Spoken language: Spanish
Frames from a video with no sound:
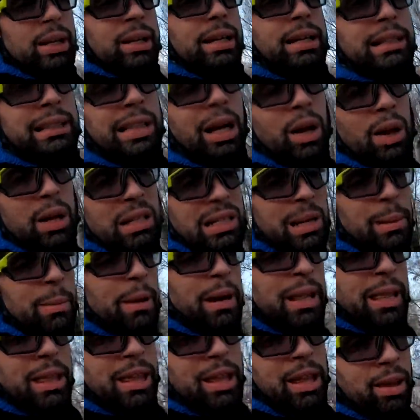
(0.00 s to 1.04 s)
he estado
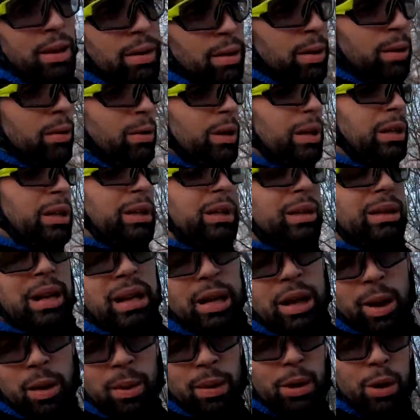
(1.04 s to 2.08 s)
desaparecido, he
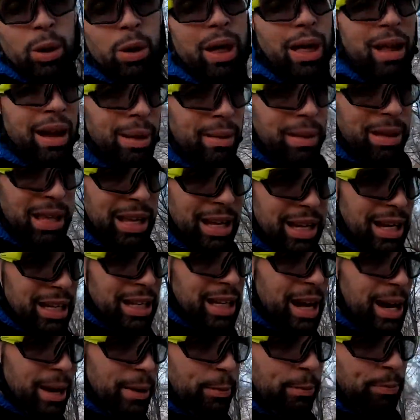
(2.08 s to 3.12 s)
tenido abandonada la
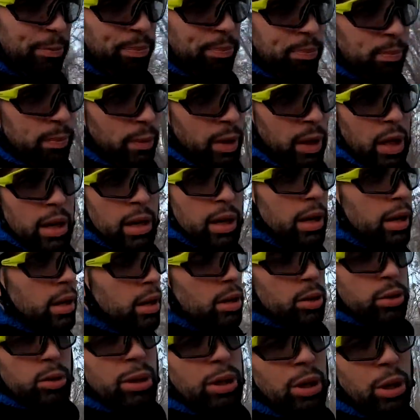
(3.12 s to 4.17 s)
bicicleta y
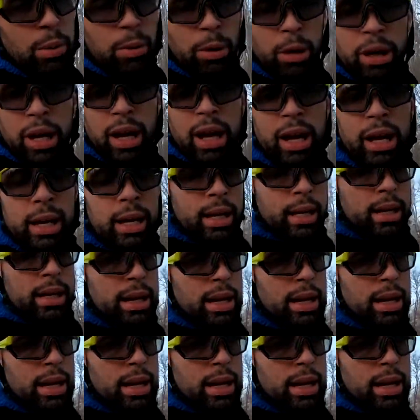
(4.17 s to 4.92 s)
os cuento por qué